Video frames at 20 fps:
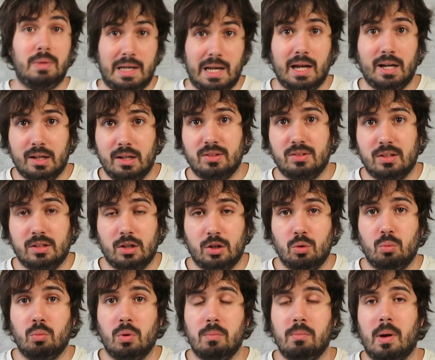Milagnis ha
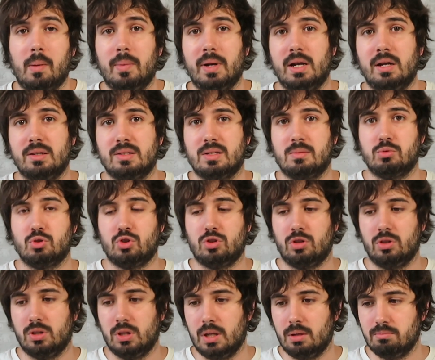tenido un buen papel en esa
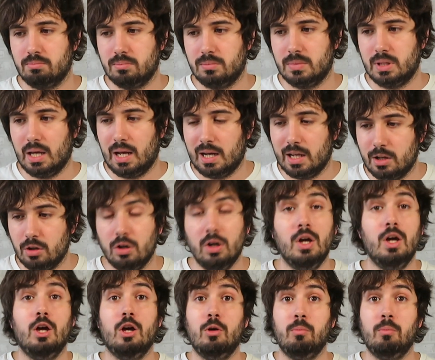posición de, alero,